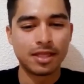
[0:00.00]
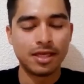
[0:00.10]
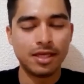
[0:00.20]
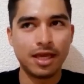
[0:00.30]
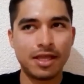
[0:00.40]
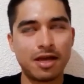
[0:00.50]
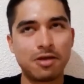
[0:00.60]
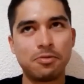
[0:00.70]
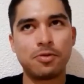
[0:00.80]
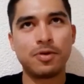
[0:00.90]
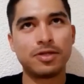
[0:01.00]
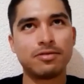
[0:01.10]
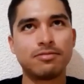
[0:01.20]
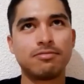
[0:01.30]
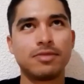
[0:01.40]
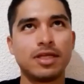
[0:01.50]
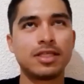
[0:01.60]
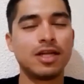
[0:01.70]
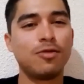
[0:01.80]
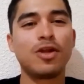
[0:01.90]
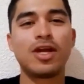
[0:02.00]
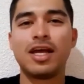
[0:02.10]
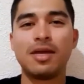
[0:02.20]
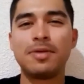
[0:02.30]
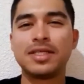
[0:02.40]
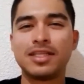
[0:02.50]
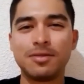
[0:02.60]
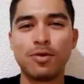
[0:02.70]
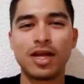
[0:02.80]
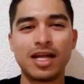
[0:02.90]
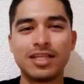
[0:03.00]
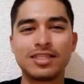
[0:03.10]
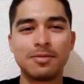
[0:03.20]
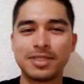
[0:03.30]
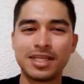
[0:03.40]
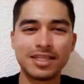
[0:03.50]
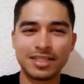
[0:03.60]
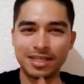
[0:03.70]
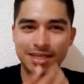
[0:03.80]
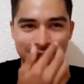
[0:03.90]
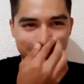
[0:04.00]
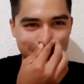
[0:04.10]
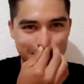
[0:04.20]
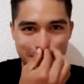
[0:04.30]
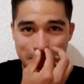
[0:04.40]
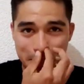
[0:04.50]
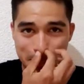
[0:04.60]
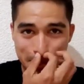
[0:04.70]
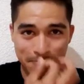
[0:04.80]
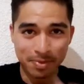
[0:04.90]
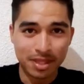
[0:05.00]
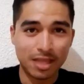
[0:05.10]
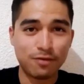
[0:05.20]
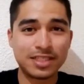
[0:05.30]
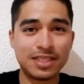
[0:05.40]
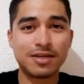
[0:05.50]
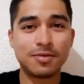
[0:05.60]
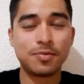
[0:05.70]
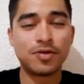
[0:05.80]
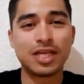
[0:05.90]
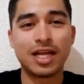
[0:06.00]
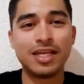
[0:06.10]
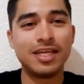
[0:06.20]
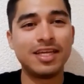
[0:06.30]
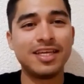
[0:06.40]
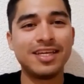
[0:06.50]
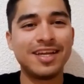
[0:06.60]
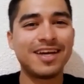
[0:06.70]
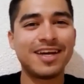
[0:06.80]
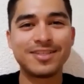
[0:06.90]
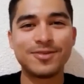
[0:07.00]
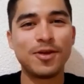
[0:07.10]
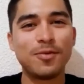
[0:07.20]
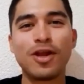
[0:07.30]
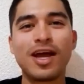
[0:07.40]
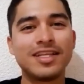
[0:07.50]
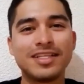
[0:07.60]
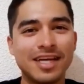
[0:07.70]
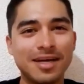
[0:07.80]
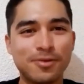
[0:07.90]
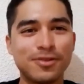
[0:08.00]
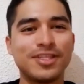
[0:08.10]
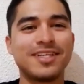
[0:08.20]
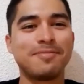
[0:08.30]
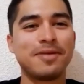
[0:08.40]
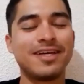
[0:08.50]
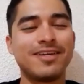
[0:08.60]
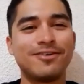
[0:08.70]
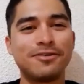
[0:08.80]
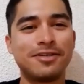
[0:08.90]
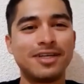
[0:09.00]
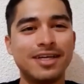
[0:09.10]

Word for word: y, allá como, bueno, es que los volcanes, hay bastantes volcanes, están bastante cerca, entonces es fácil como salir y ir a subir los volcanes, digamos, pero,